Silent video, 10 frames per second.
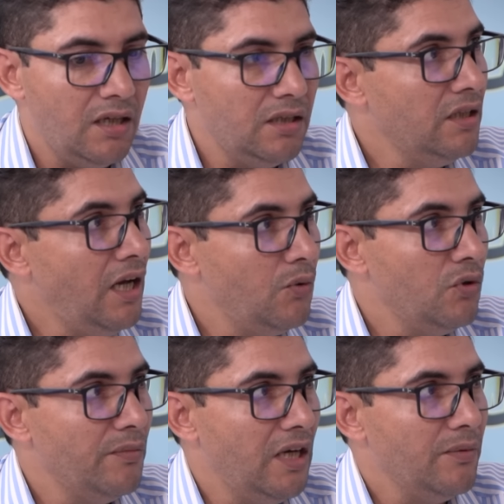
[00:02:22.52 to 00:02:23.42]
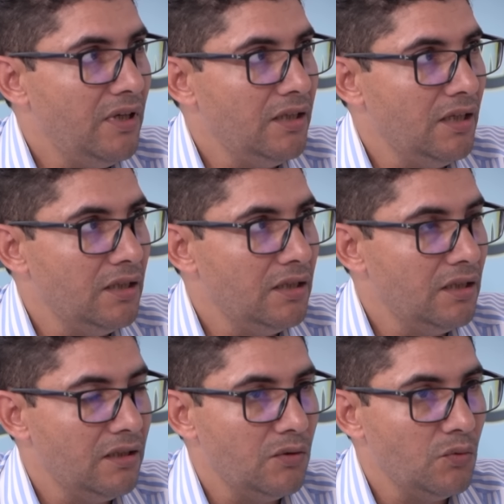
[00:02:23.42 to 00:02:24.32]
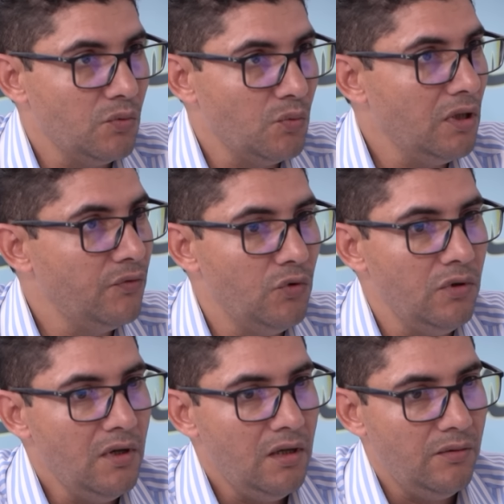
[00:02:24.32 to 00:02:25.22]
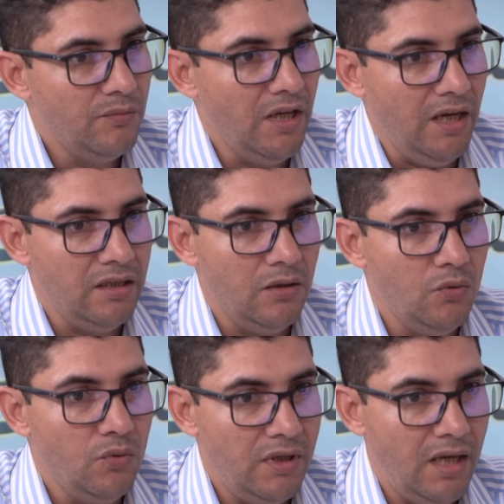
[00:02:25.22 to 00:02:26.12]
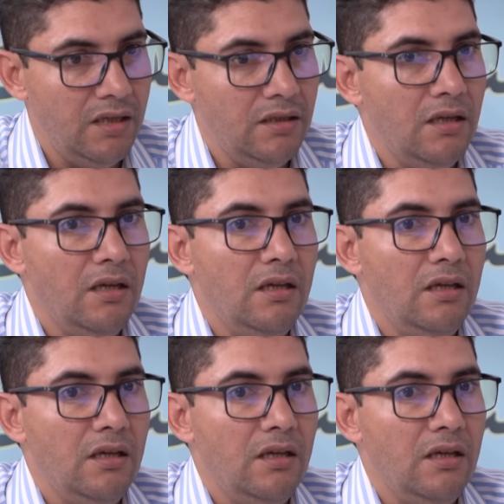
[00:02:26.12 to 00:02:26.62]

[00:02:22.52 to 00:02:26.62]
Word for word: غادي نحاولوا ما امكن اننا نوقفوا بانه كان